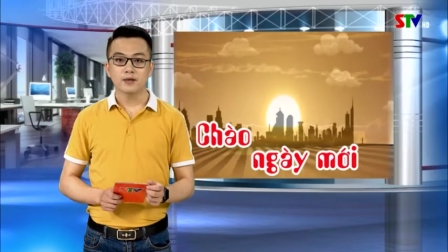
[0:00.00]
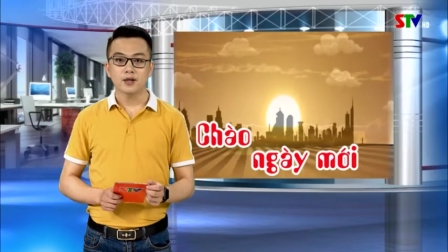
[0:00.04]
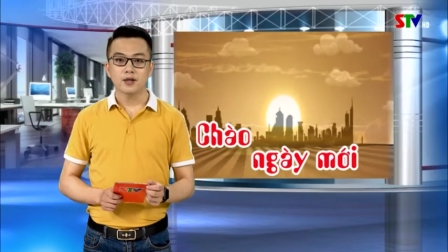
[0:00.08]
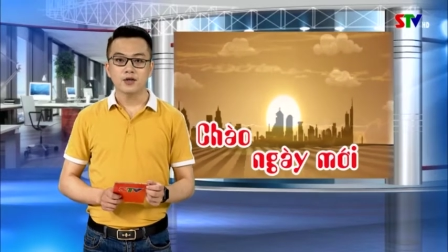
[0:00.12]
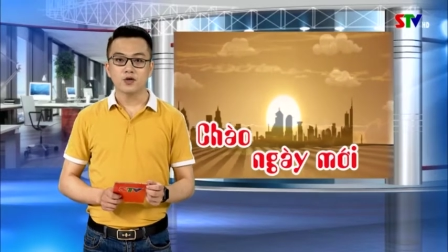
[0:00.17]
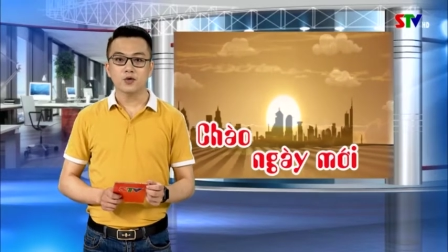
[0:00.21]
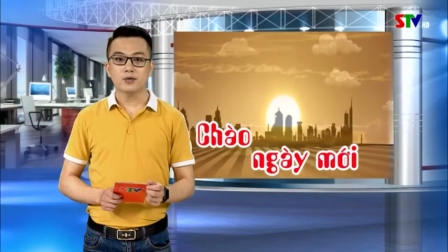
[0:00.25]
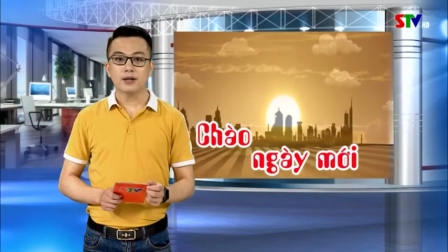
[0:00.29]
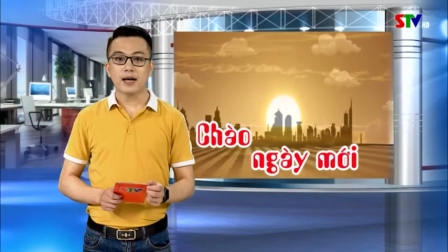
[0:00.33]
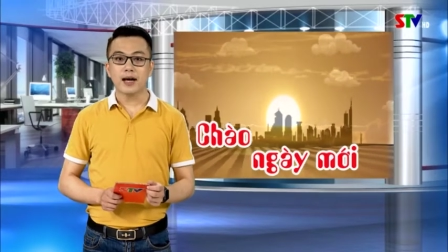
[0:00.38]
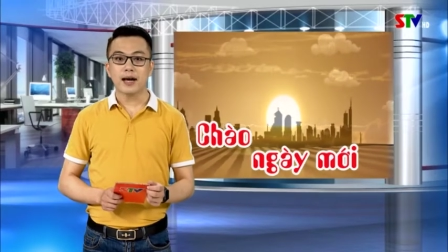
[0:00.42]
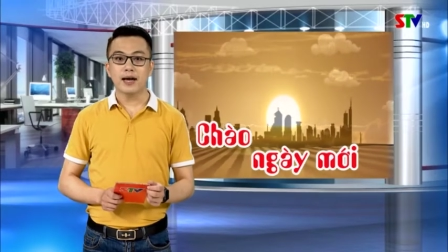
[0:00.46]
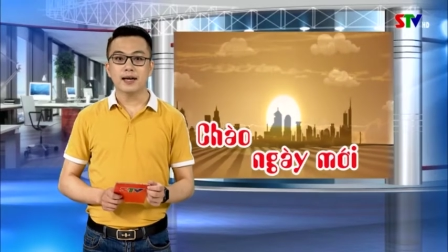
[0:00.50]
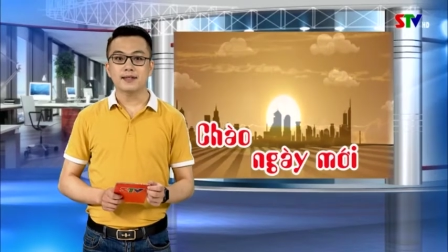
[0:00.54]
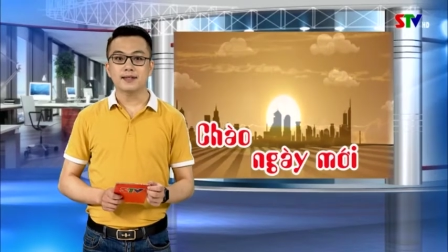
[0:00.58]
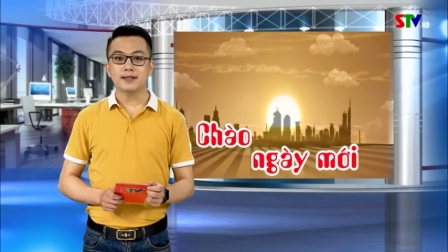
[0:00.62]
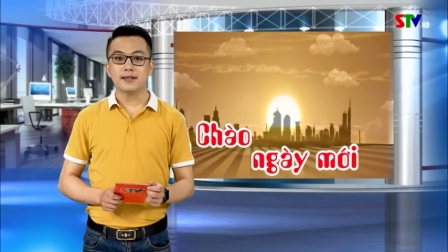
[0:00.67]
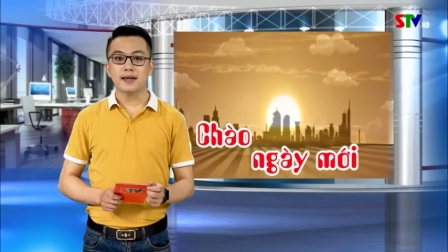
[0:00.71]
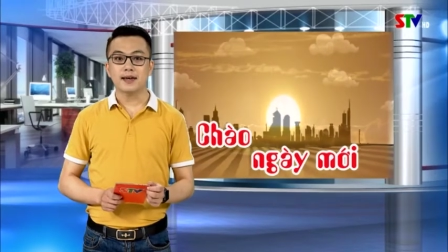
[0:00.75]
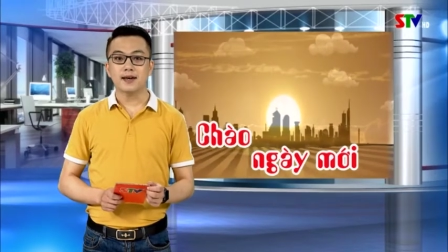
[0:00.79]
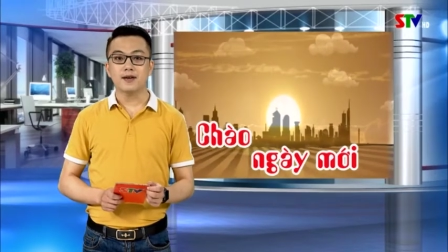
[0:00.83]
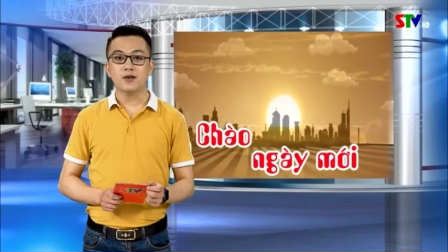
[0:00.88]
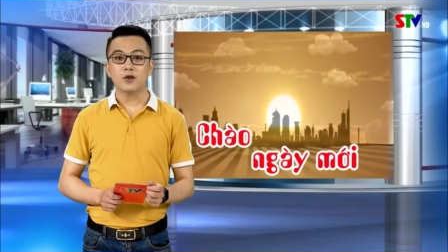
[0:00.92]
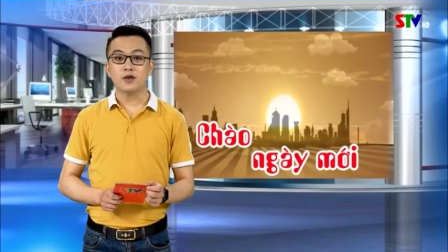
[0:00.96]
Chúng ta
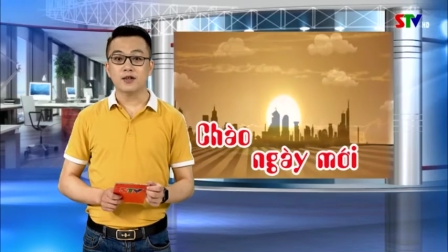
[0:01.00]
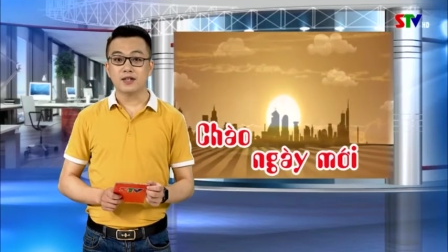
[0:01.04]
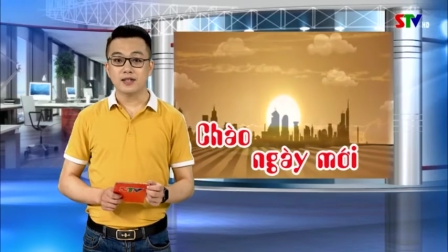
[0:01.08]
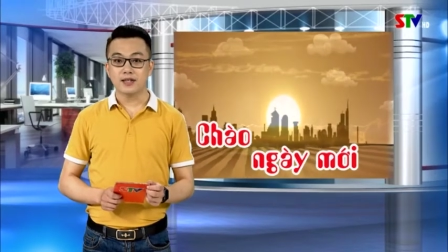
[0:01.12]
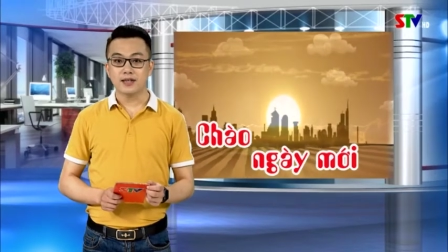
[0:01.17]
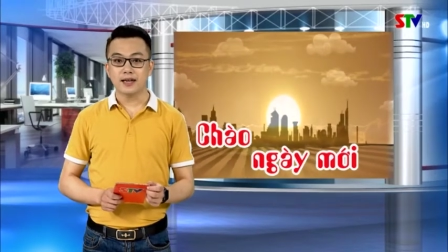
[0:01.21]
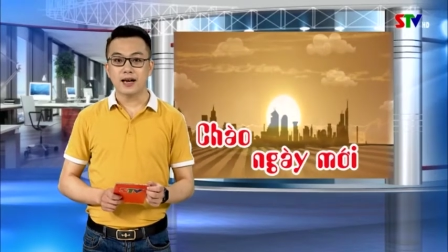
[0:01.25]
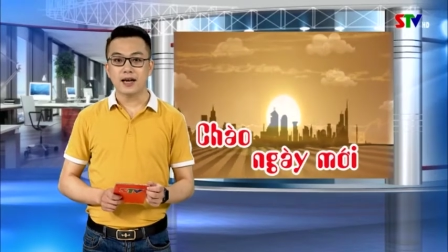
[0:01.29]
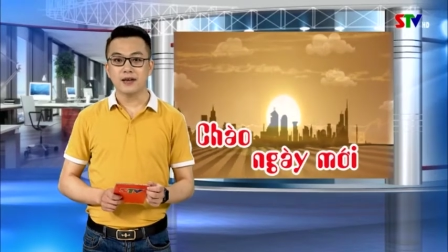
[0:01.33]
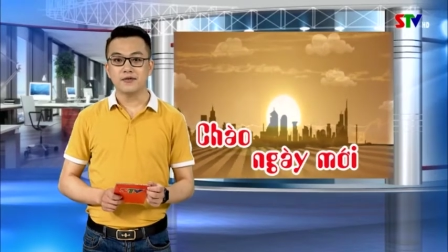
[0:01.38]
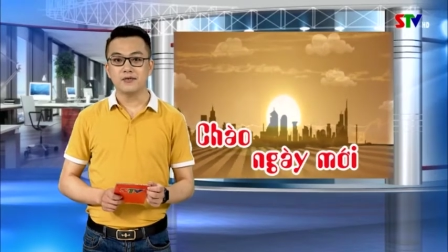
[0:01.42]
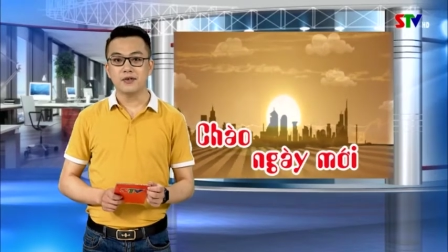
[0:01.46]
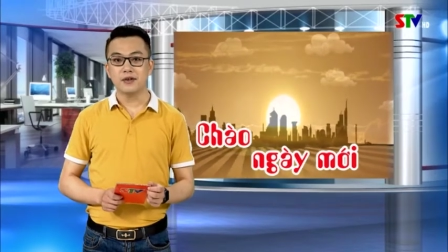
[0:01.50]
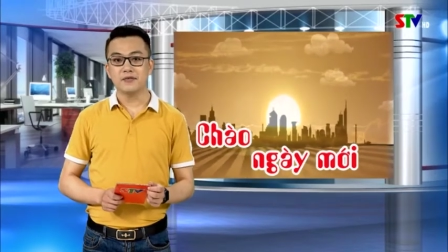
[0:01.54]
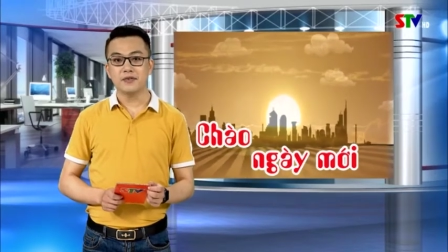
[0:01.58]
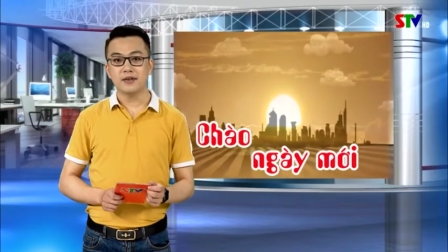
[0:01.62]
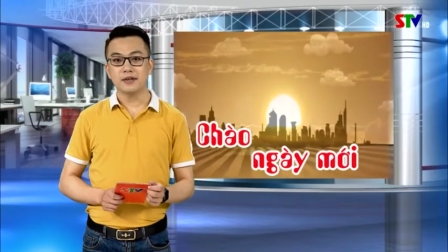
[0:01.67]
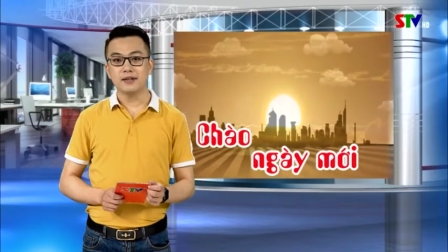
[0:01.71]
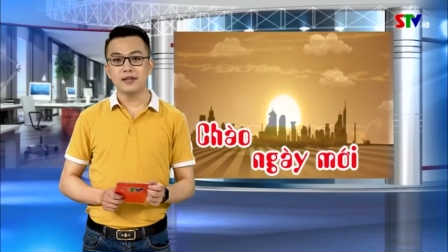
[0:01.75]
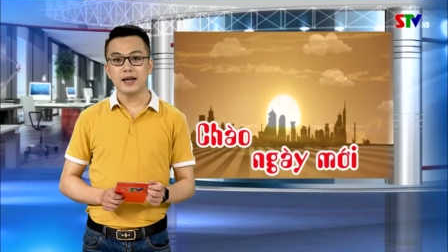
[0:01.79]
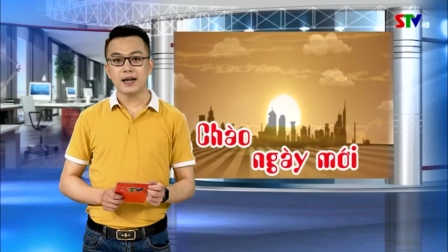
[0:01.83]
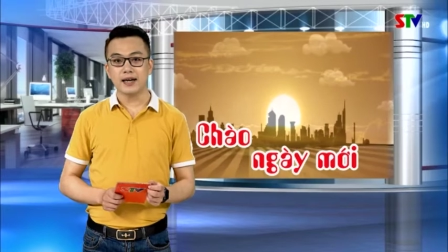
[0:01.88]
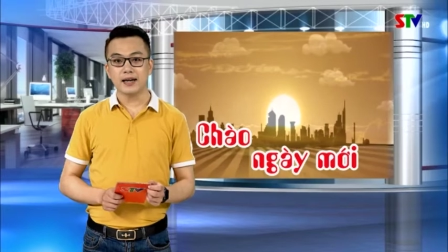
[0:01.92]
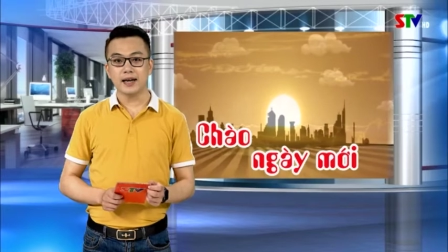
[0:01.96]
sẽ còn trở lại với vấn đề